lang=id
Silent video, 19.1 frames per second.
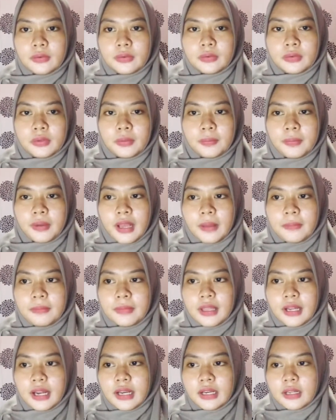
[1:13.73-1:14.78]
untuk
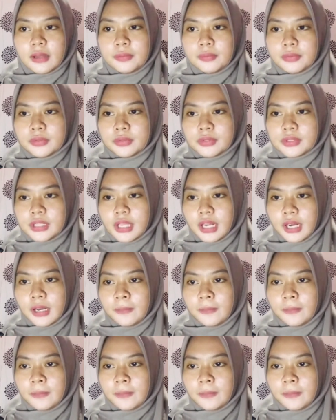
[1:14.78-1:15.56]
pengambilan keputusan.